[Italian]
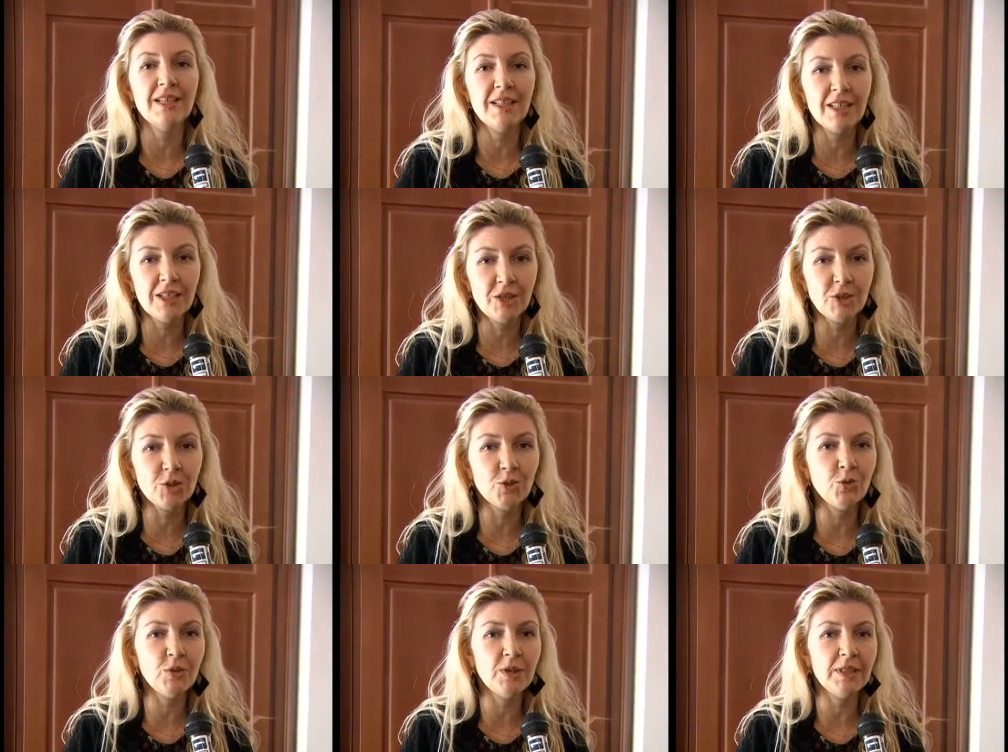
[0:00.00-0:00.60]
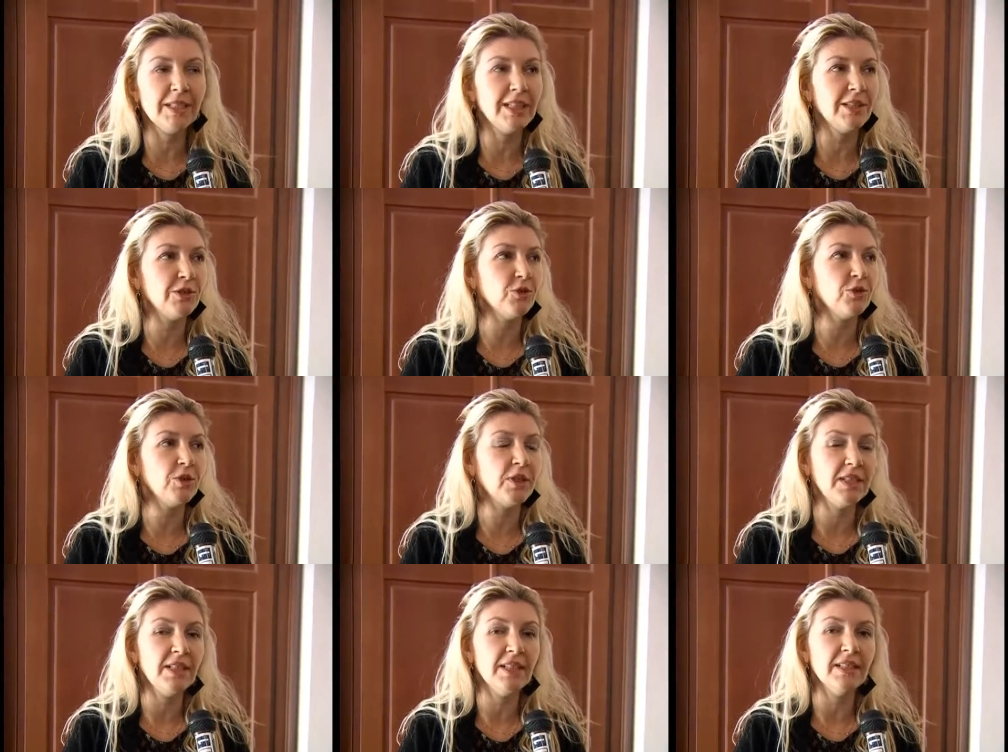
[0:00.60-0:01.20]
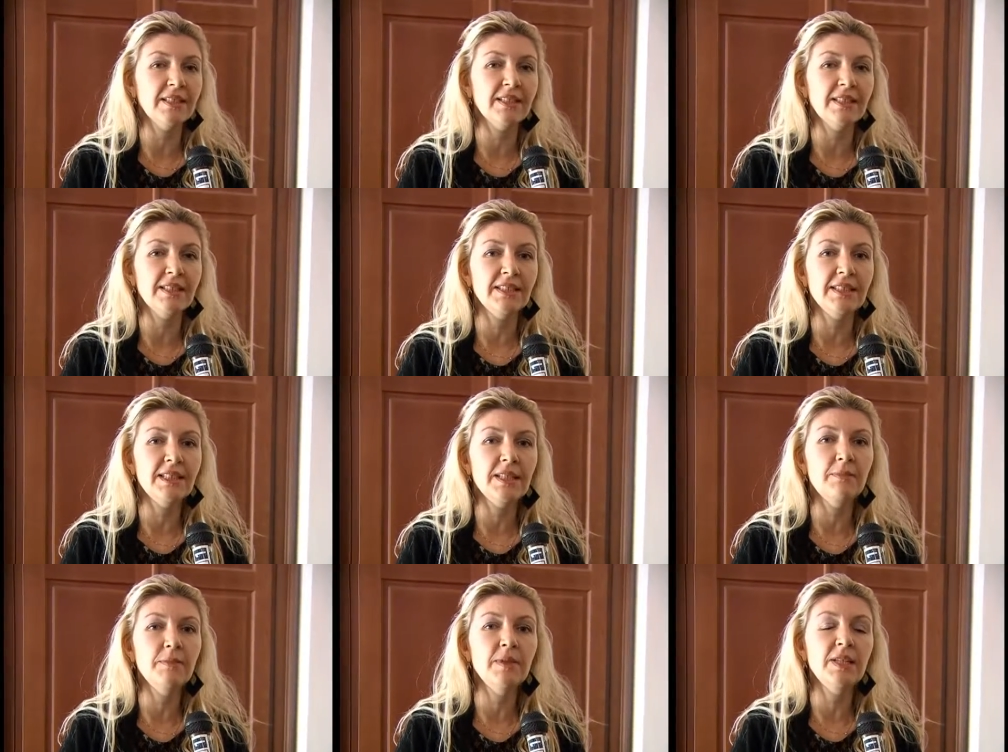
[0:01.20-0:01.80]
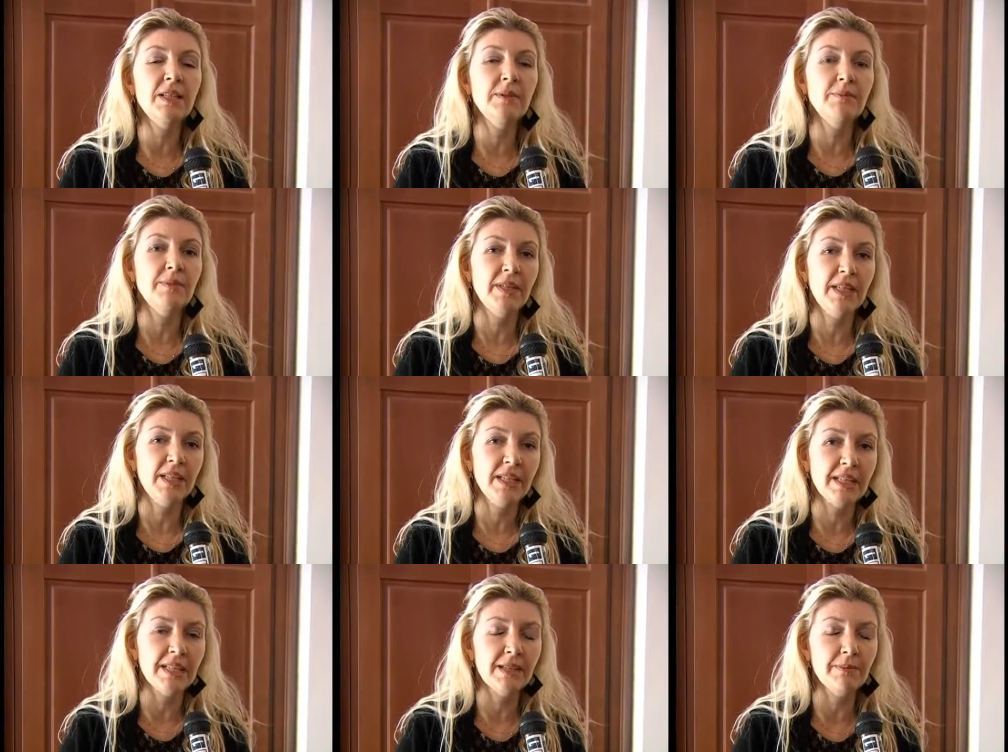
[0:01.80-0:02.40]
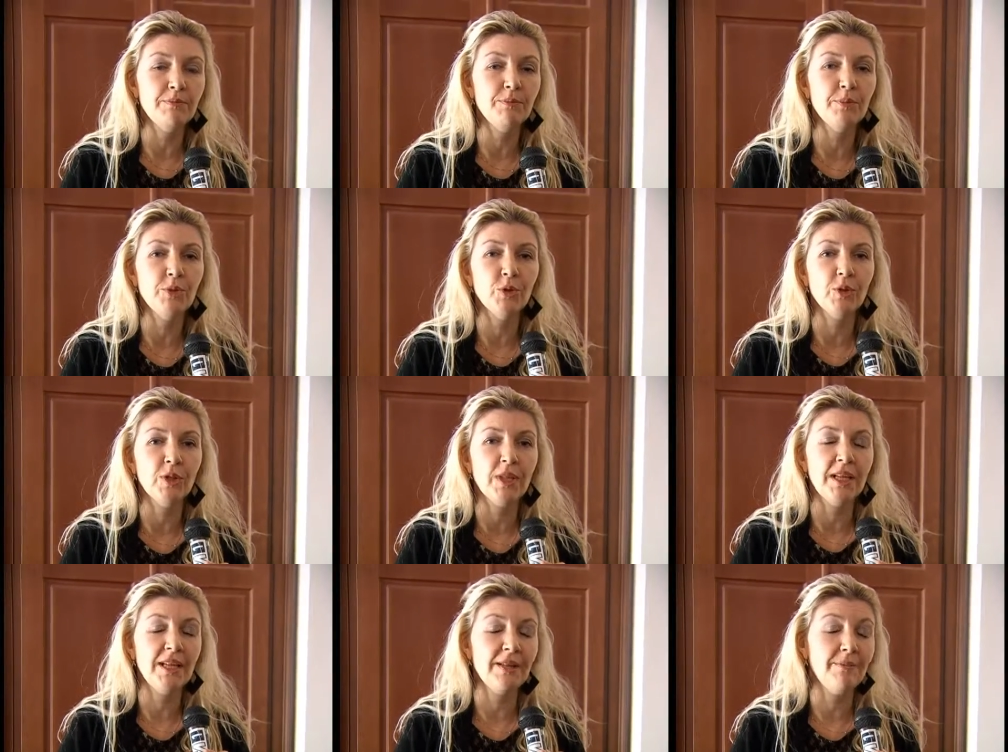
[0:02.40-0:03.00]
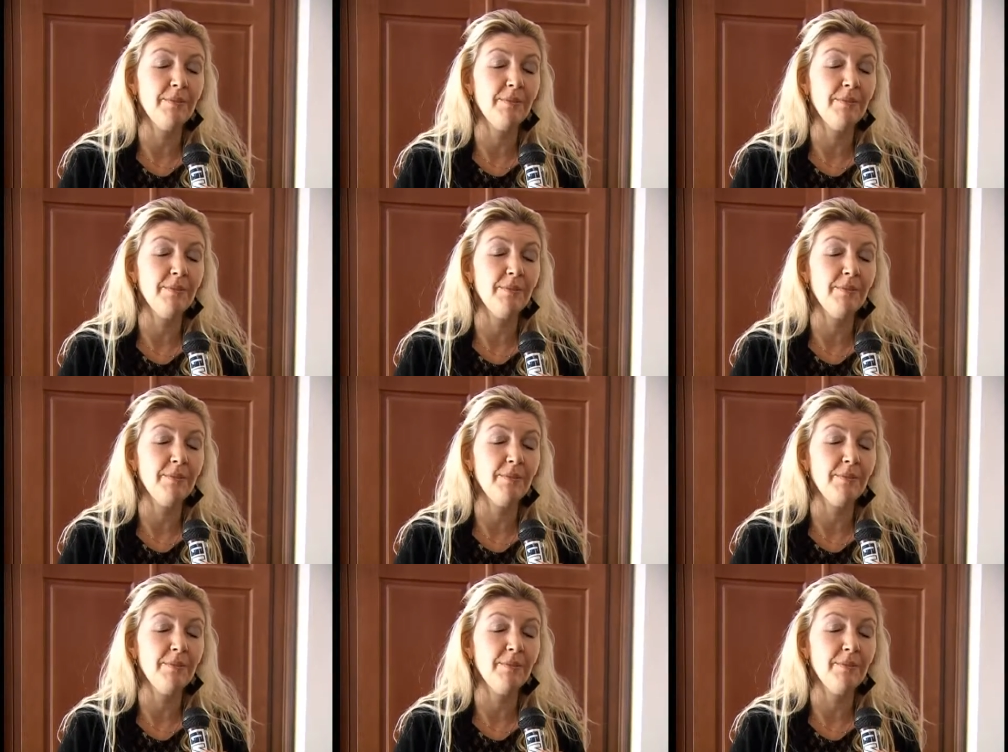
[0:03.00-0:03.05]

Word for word: risultano inattendibili per il, campione,